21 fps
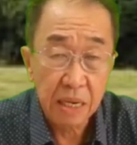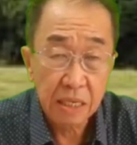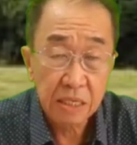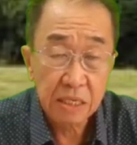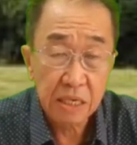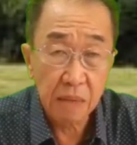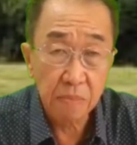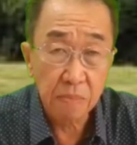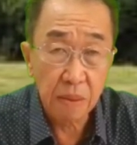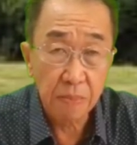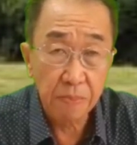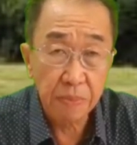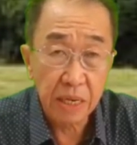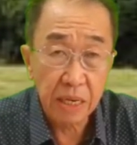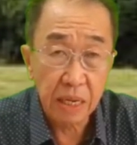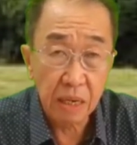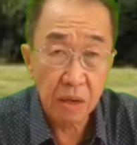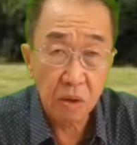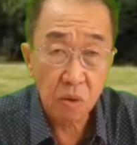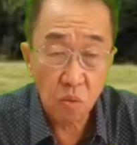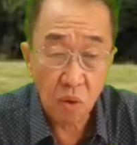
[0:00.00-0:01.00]
dan memberi
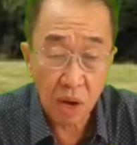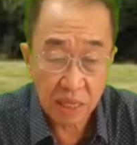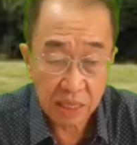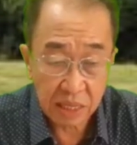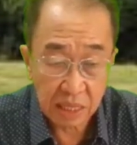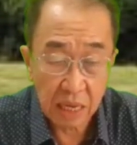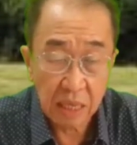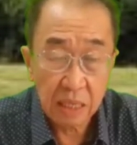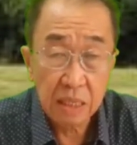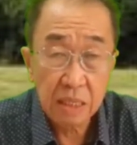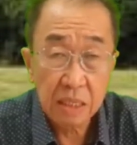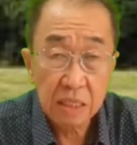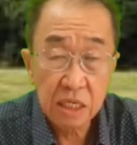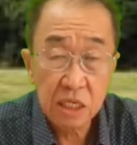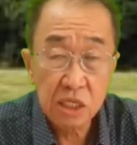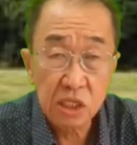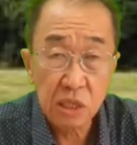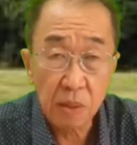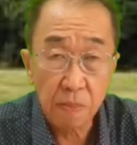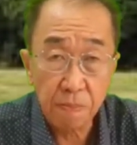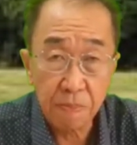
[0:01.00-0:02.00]
kekuatan di
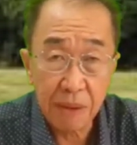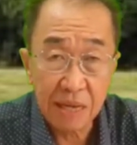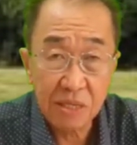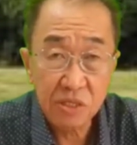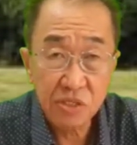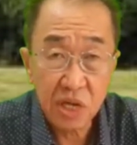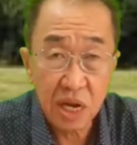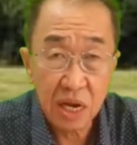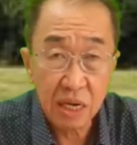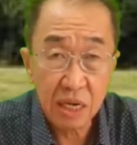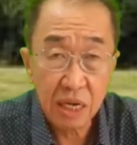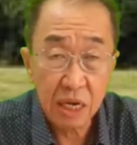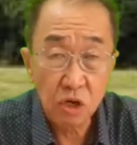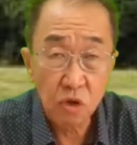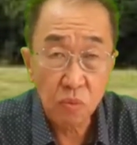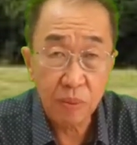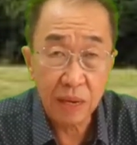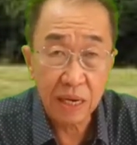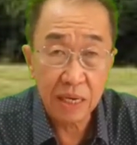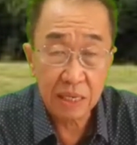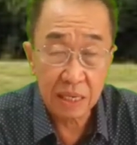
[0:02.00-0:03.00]
sepanjang
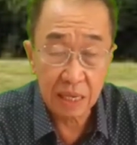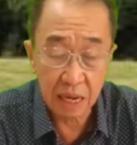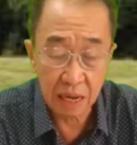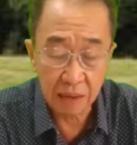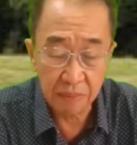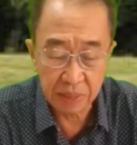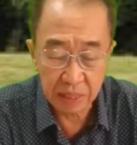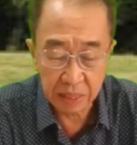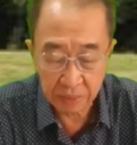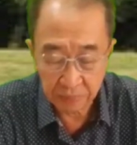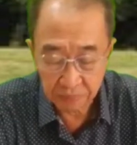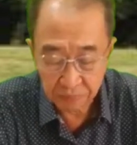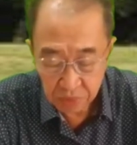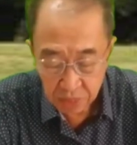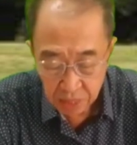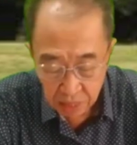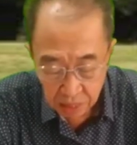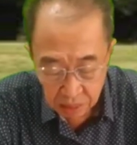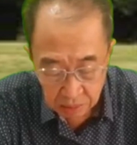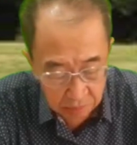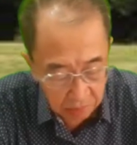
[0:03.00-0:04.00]
kehidupan kami.
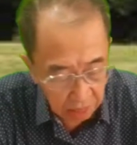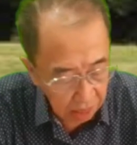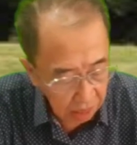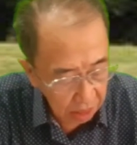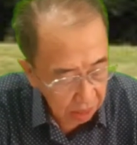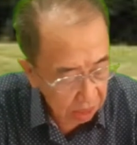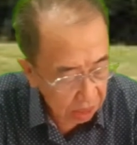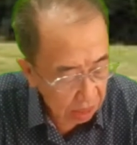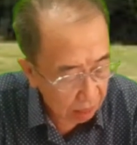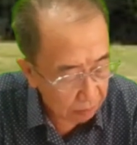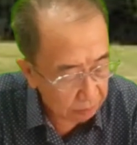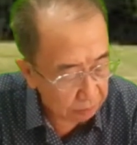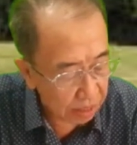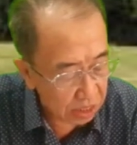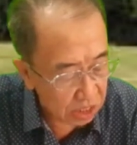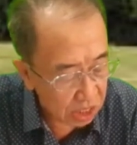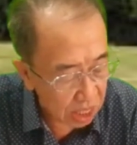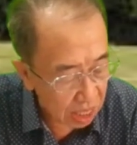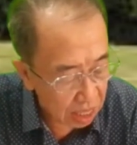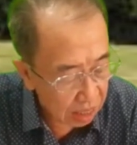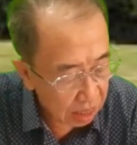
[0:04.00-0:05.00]
Mari kita
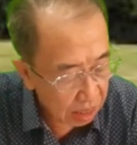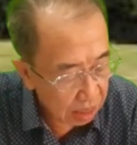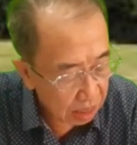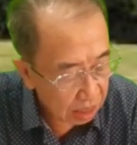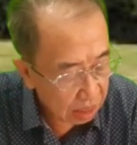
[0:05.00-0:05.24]
baca